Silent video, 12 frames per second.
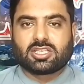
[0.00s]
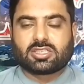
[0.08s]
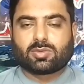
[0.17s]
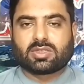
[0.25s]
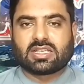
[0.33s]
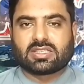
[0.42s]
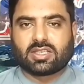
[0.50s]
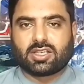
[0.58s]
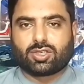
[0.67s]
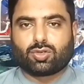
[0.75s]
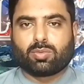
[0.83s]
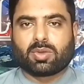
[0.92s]
जिस वजह से
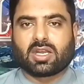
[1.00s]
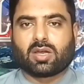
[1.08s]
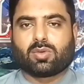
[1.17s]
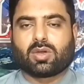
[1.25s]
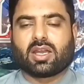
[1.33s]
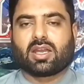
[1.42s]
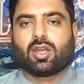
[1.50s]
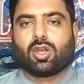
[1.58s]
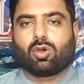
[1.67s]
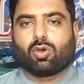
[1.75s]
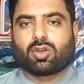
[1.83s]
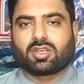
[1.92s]
इशू बना हुआ है
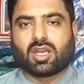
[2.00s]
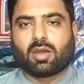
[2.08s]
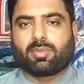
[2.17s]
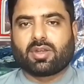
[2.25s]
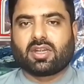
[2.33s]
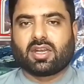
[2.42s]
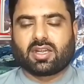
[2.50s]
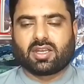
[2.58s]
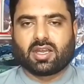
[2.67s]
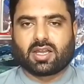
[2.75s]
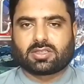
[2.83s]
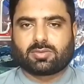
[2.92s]
और यहाँ पे डेटें
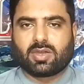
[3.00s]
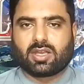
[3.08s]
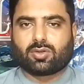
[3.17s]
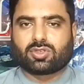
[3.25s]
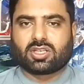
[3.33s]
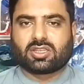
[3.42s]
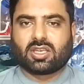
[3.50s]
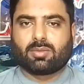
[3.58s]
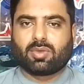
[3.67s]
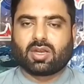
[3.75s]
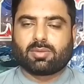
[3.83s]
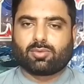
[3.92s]
एक्सपायर हो जाती
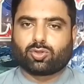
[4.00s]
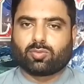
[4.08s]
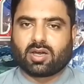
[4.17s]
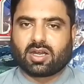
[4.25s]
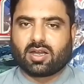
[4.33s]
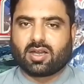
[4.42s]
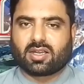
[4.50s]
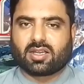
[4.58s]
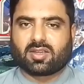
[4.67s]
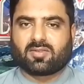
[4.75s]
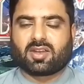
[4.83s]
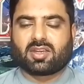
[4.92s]
हैं फिर आपको दोबारा
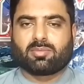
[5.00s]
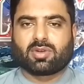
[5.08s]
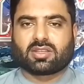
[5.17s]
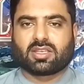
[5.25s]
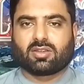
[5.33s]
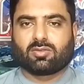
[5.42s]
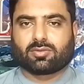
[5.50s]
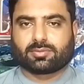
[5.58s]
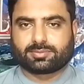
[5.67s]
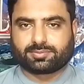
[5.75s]
आगे करवानी पड़ती हैं